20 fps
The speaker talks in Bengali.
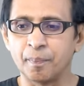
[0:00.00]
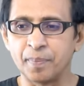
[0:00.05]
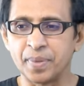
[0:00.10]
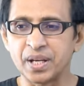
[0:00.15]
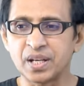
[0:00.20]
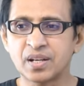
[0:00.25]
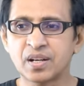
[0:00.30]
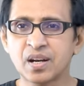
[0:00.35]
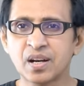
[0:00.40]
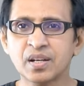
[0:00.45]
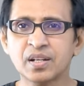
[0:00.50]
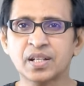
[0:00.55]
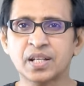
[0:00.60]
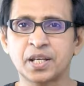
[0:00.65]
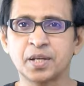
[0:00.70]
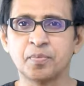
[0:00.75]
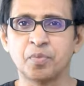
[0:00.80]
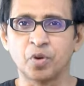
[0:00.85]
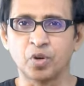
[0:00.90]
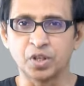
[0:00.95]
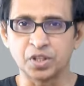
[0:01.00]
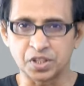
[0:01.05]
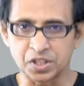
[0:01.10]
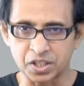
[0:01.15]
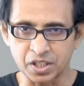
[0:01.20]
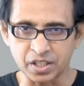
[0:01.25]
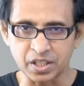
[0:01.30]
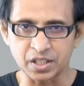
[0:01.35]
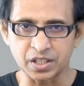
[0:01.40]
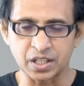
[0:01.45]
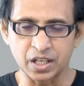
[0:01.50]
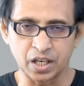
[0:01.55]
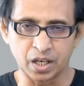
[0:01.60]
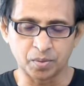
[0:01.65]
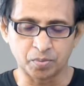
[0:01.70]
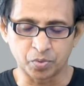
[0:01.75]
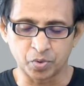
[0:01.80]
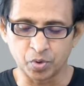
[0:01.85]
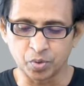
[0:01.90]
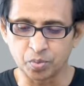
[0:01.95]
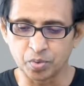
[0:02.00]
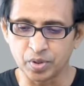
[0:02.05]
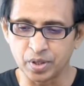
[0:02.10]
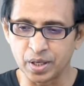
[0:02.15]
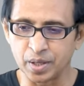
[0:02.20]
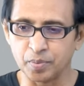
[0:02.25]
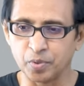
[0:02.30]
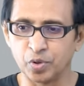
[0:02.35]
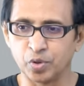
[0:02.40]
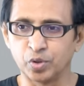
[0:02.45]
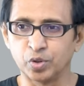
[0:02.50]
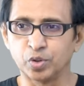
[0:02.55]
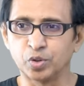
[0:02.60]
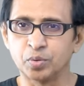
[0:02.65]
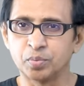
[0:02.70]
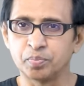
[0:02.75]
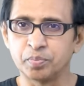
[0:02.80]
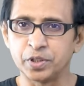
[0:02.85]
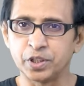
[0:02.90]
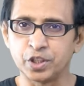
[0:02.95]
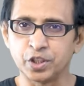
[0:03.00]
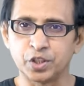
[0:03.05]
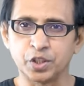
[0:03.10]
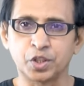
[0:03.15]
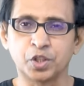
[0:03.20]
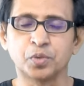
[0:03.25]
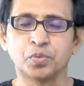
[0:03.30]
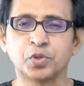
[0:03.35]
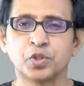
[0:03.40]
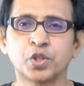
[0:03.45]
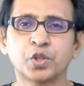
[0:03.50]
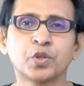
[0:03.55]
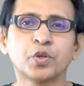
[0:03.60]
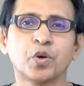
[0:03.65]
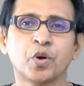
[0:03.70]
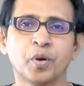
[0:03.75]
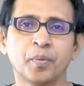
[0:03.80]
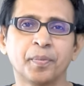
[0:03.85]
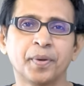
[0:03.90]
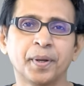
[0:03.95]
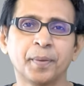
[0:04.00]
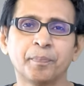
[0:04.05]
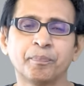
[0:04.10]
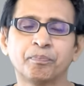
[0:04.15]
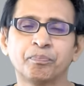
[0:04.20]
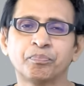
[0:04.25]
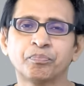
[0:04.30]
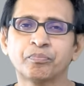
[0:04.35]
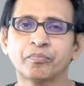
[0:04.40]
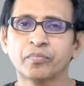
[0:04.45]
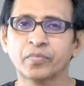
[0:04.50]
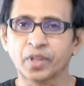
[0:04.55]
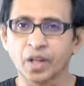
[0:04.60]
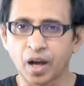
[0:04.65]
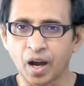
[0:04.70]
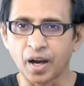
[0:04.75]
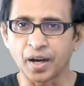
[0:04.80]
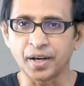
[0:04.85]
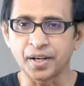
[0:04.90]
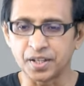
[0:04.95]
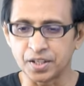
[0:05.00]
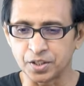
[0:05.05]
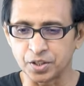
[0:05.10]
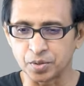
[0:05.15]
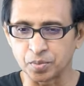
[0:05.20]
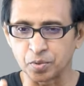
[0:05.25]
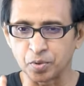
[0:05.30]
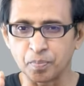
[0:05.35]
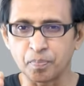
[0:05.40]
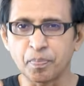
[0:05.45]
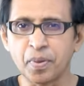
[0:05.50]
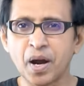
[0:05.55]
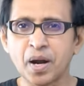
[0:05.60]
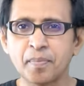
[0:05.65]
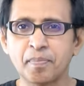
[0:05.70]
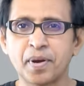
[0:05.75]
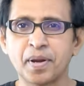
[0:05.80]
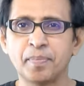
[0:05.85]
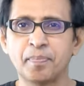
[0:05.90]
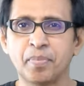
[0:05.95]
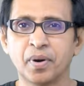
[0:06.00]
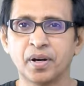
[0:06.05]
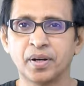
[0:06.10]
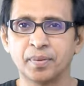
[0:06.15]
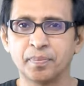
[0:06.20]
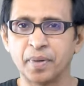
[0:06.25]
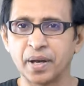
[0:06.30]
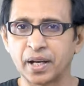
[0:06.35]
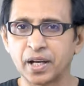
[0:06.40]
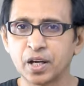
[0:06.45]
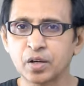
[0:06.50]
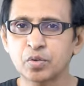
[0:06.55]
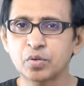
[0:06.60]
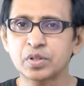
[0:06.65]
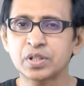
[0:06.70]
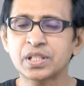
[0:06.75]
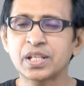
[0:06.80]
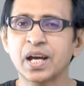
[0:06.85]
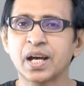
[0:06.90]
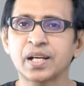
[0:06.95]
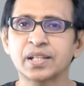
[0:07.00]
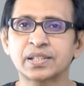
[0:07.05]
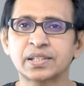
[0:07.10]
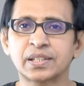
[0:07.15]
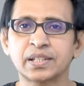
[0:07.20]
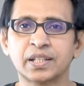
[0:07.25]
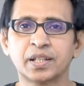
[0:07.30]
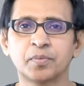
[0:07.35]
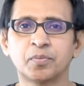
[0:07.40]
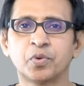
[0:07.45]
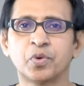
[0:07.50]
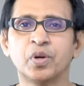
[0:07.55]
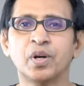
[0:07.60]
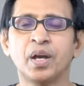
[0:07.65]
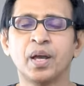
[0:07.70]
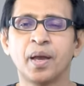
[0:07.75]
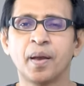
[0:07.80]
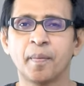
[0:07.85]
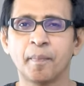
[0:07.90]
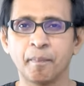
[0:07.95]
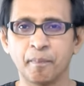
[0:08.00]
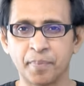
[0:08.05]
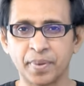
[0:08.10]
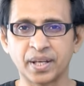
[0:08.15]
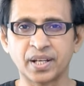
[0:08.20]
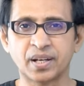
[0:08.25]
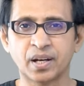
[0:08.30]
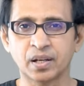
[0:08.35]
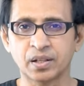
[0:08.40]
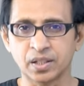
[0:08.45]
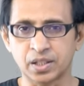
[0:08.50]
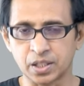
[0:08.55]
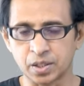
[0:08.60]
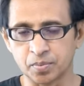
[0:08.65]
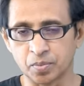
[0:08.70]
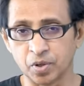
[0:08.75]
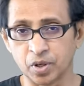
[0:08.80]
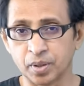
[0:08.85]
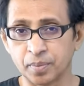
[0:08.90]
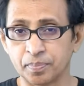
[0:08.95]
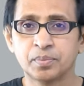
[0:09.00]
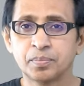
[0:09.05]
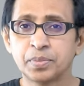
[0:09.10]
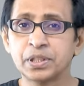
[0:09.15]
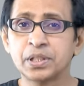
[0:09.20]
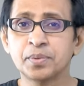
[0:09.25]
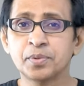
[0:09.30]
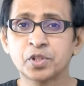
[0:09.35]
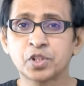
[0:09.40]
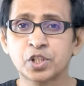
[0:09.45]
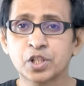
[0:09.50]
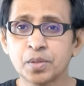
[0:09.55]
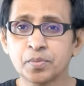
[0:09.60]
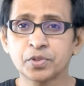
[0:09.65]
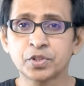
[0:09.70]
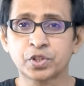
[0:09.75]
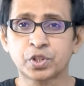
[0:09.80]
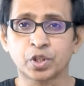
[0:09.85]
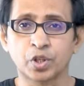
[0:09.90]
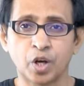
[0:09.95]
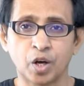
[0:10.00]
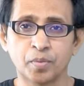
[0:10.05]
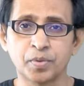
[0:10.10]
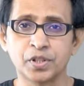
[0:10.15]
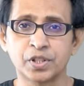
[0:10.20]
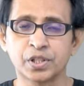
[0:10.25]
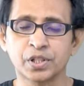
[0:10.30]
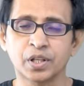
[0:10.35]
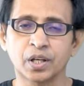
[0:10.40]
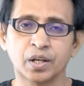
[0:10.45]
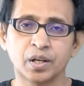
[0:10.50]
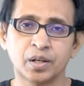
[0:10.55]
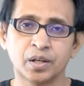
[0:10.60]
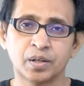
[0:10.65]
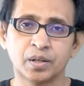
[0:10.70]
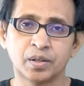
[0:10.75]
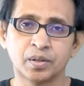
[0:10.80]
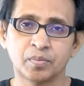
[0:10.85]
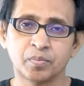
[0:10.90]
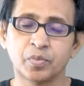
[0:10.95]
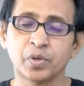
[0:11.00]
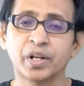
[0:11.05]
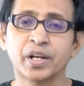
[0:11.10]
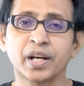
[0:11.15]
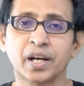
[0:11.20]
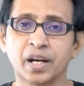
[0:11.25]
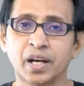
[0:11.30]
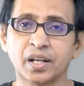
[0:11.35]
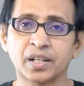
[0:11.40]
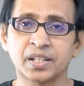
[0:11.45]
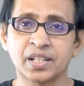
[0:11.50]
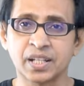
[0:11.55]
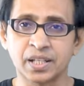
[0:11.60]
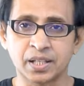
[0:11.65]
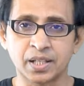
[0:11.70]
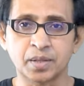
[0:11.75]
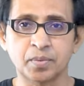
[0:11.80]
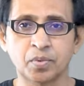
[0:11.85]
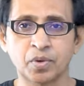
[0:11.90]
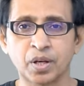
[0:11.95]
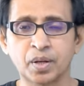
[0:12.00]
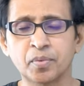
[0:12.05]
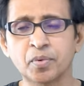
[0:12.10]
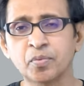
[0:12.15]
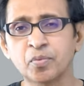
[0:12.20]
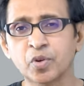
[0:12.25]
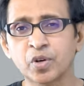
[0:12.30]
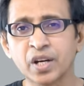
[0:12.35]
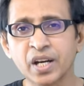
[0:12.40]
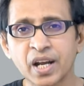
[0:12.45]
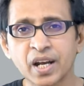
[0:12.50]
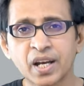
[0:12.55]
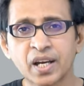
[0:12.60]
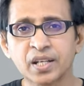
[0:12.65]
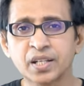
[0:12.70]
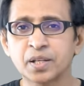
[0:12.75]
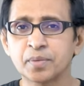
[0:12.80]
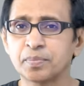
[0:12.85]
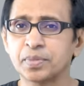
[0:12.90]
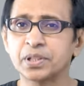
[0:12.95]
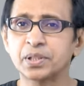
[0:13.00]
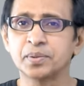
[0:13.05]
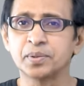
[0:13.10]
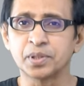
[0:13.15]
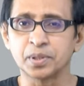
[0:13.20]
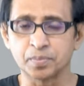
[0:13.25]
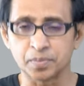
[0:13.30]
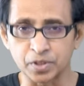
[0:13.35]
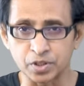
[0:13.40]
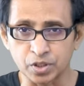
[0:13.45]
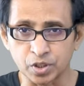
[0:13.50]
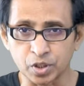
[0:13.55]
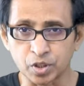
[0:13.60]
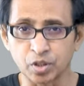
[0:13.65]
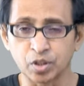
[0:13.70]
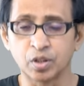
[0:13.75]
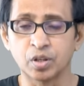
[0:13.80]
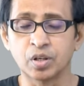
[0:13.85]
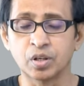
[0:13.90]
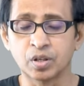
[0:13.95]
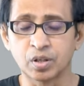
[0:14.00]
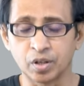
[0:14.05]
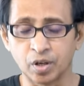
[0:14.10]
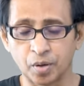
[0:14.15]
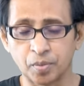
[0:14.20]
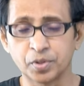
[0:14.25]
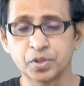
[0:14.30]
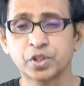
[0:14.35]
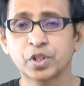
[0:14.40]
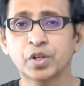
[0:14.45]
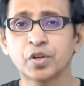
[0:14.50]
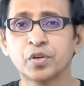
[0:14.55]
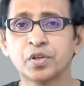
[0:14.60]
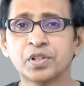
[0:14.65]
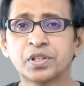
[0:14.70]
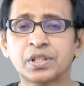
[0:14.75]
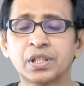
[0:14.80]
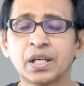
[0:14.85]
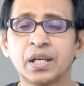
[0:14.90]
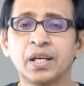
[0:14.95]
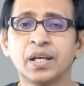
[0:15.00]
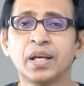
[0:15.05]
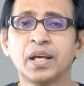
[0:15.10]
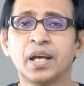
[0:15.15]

বিজ্ঞান কি বলে সেটা নিয়ে আলাপ করব এবং ভিডিওটি খুব ছোট হবে আগেটি যেমন পার্ট বাই পার্ট ব্যাখ্যা করেছে আজকে দেখব বিজ্ঞান কি বলে পৃথিবীর সমস্ত গবেষণা মনে রাখা নিয়ে কি বলে এবং মনে রাখা নিয়ে পৃথিবীতে বিস্তর গবেষণা হয়েছে